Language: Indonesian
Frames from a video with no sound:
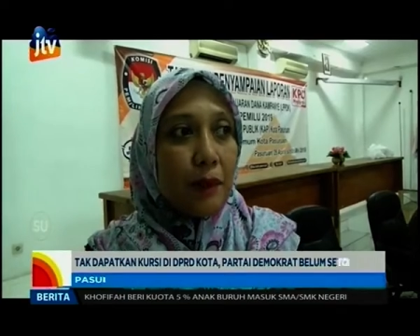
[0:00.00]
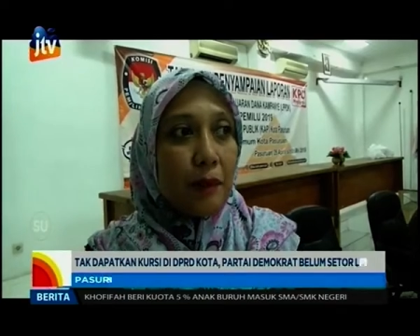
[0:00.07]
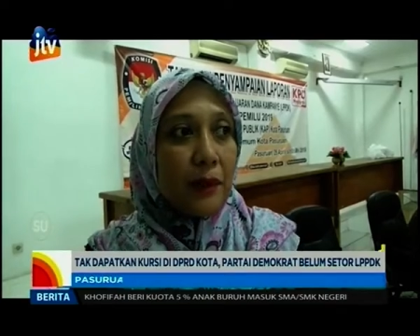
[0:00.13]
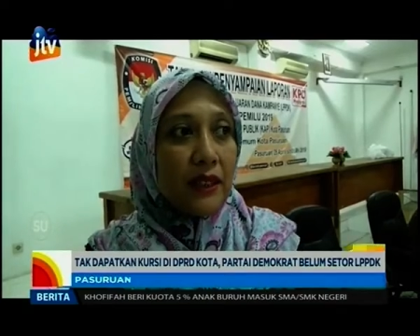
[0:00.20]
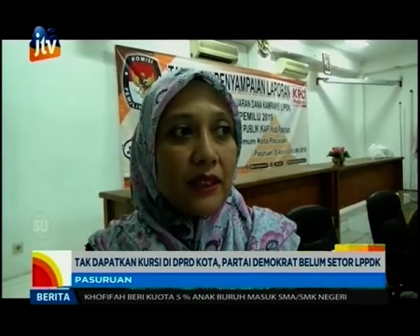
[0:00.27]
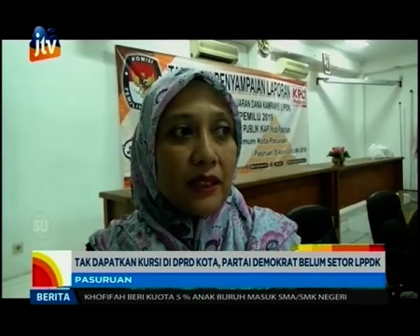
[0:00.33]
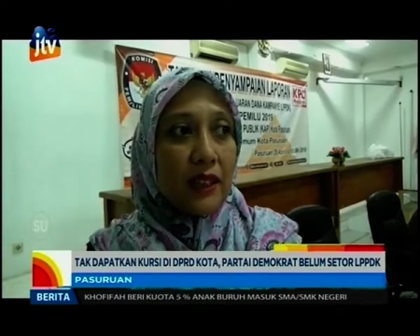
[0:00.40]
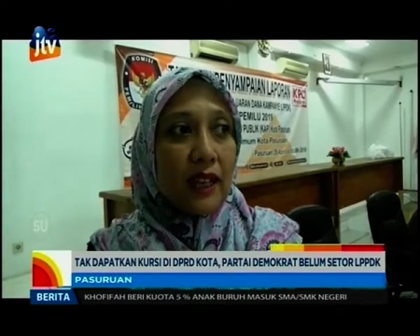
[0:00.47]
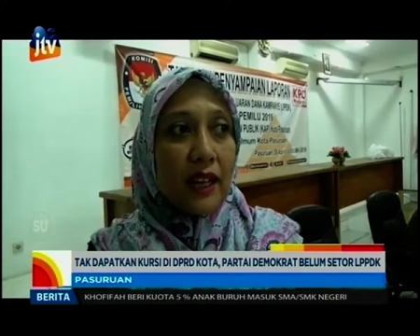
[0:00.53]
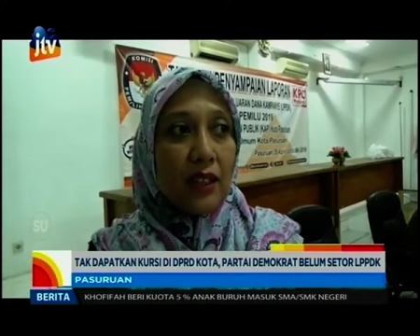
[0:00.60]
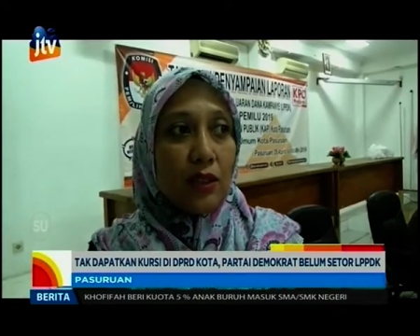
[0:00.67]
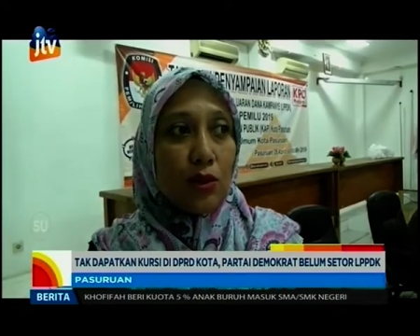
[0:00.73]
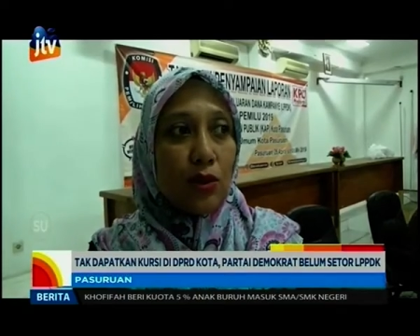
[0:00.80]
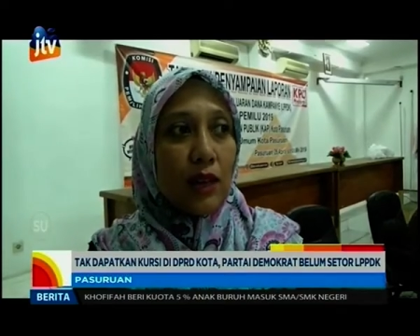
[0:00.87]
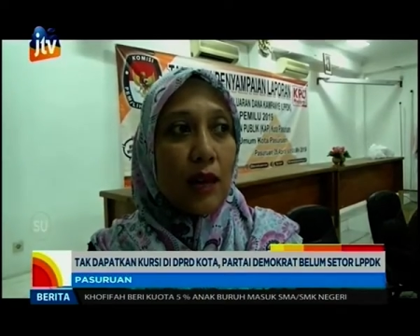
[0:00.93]
LPPDK
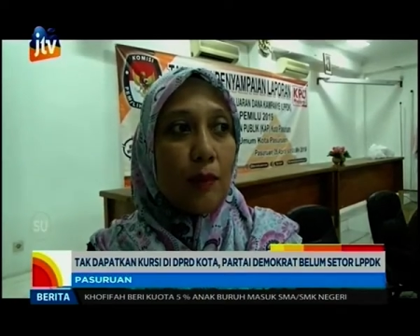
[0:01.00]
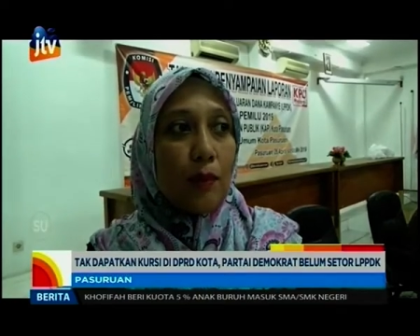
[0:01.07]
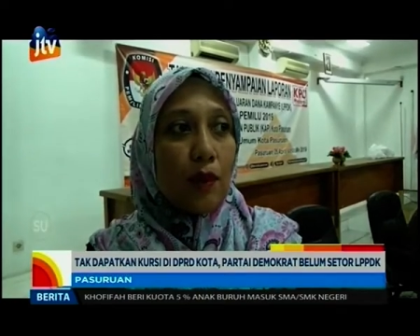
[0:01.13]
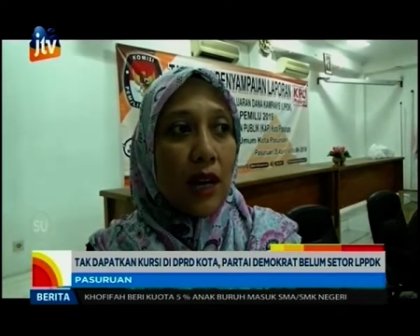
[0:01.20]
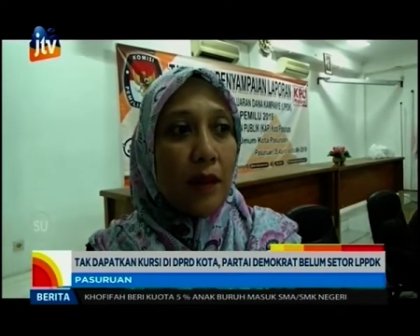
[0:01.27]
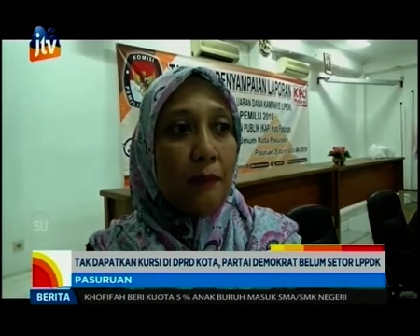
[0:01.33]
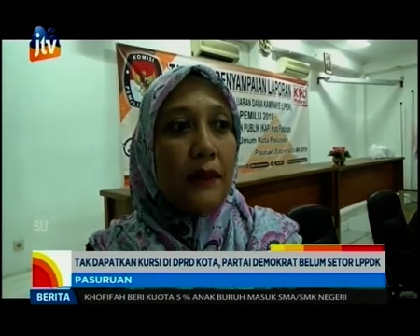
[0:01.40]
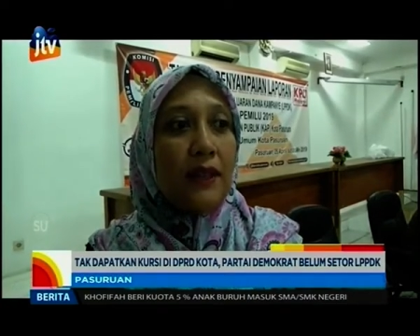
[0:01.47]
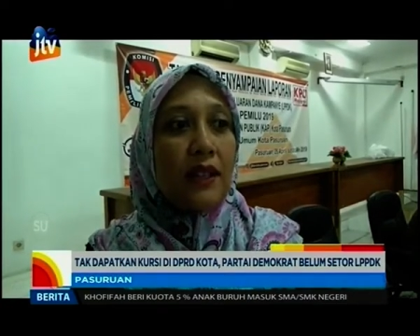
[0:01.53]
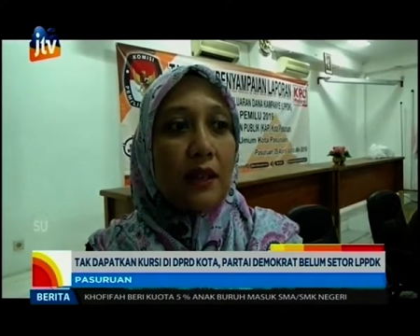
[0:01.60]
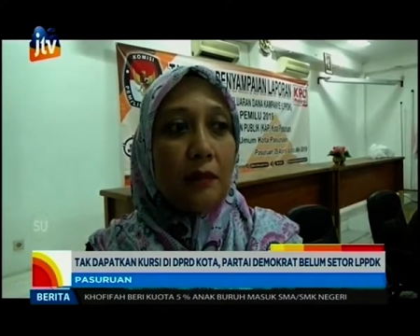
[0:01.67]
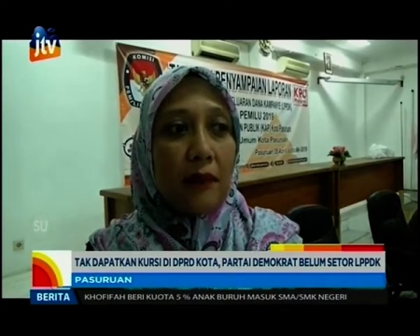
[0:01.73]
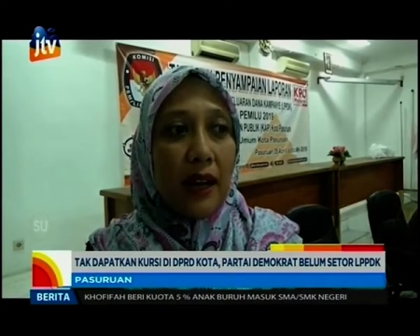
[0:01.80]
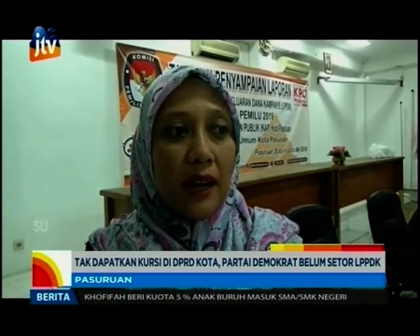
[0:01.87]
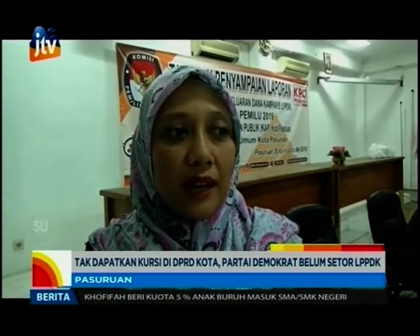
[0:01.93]
itu laporan
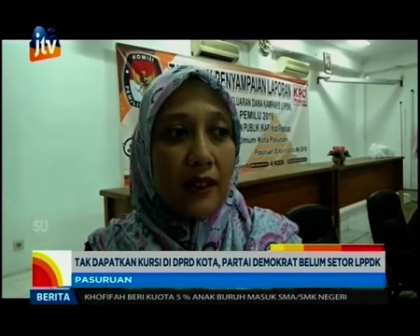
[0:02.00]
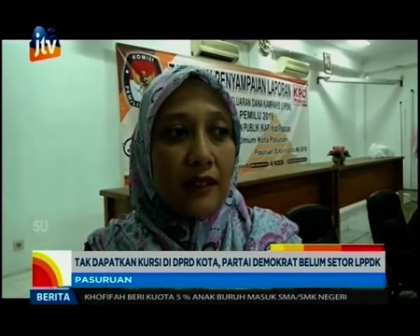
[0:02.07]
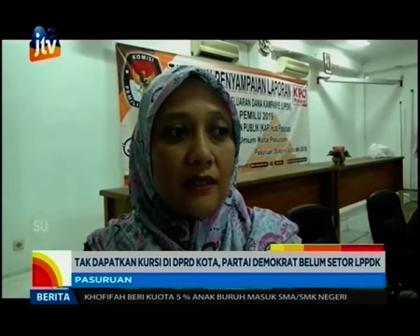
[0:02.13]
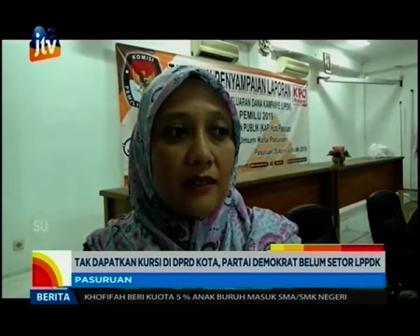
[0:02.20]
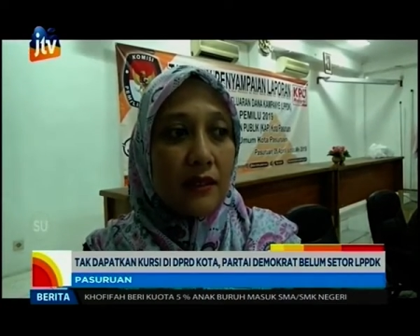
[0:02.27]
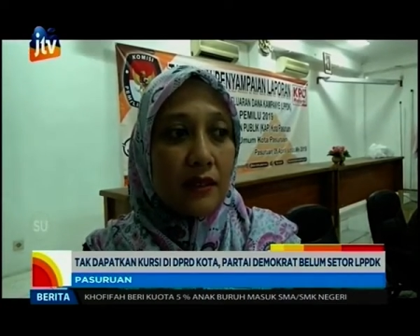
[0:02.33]
penerimaan